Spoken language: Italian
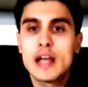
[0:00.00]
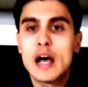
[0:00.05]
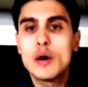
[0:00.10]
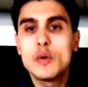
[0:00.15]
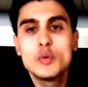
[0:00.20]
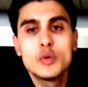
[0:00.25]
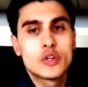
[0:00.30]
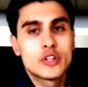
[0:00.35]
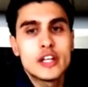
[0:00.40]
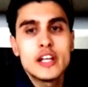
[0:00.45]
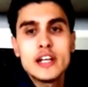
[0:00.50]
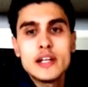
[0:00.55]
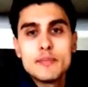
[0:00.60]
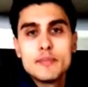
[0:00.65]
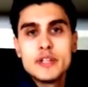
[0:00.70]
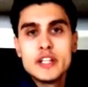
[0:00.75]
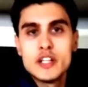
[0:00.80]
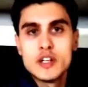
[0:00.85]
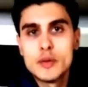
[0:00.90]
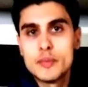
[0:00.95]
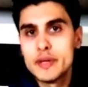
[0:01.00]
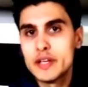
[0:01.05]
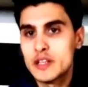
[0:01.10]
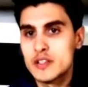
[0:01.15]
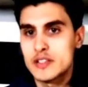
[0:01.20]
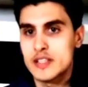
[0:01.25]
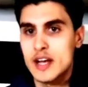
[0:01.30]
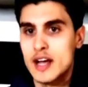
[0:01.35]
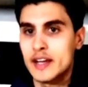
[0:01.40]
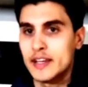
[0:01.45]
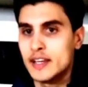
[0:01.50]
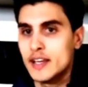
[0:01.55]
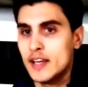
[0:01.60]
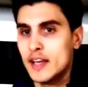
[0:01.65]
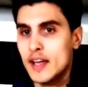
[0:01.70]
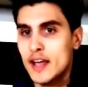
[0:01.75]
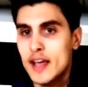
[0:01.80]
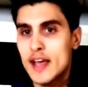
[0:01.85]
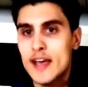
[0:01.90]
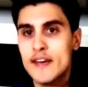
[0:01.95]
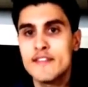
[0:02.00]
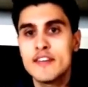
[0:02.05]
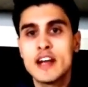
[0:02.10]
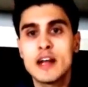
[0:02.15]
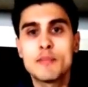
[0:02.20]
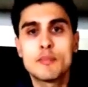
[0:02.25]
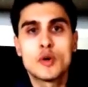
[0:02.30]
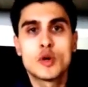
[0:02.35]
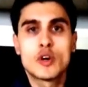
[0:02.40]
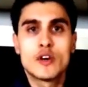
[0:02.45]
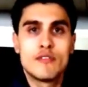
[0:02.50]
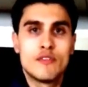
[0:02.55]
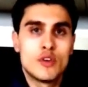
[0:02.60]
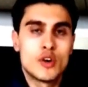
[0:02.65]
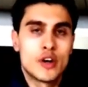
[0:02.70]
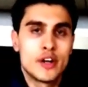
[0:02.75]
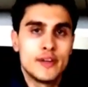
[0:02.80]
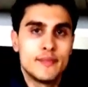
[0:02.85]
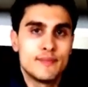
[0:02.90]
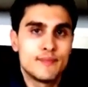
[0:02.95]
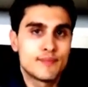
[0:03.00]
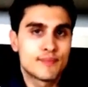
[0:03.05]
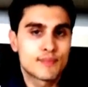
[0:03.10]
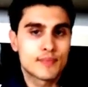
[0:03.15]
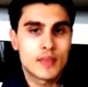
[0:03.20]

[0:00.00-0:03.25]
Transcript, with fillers: da uno dei libri di Robert Kiyosaki e ve la pongo a voi.